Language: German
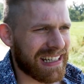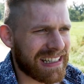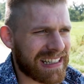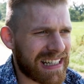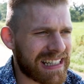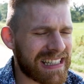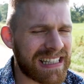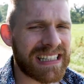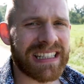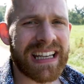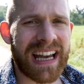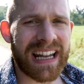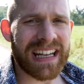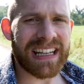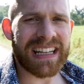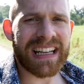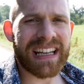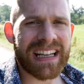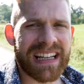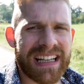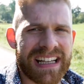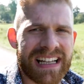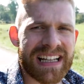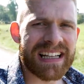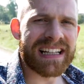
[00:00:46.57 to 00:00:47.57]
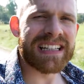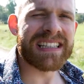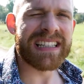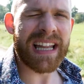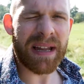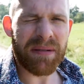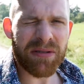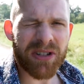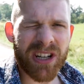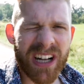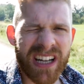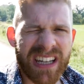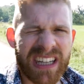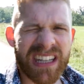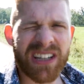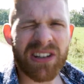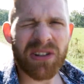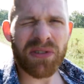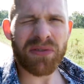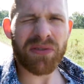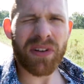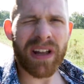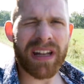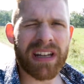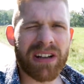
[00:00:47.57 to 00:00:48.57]
dass ich andere äh, selbstständige
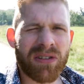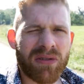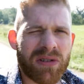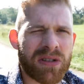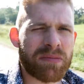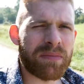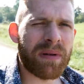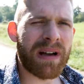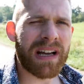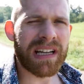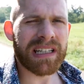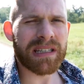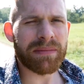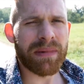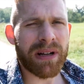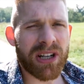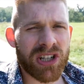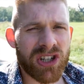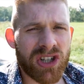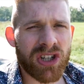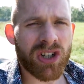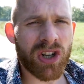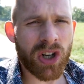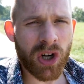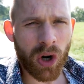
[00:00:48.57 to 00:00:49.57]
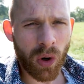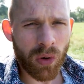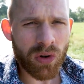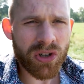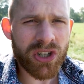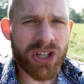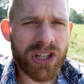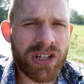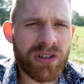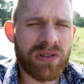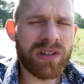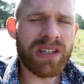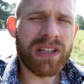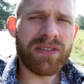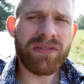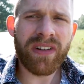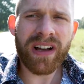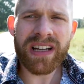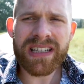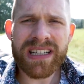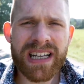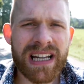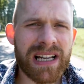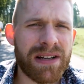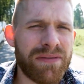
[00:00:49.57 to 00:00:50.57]
und veränderungsbereite Menschen coache und ihnen
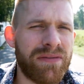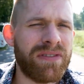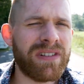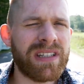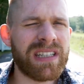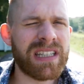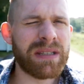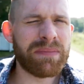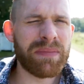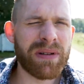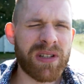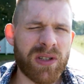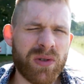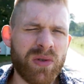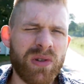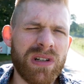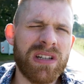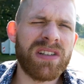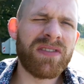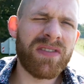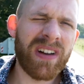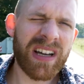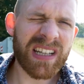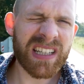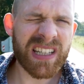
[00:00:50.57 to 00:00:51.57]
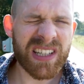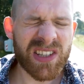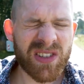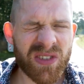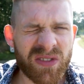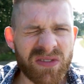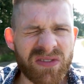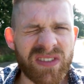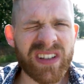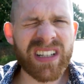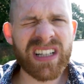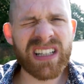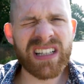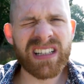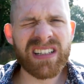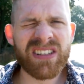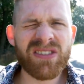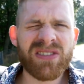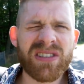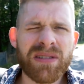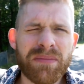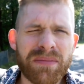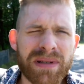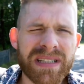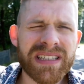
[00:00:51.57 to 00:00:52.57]
weiterhelfe, sich persönlich weiterzuentwickeln
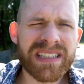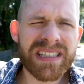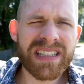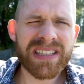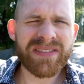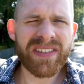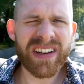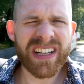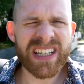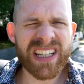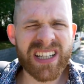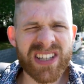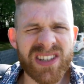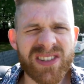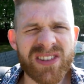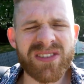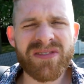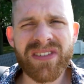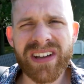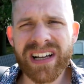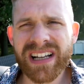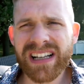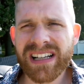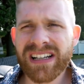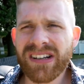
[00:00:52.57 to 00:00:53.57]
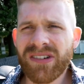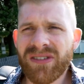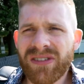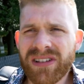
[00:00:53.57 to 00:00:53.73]
und im Business weiterzuentwickeln.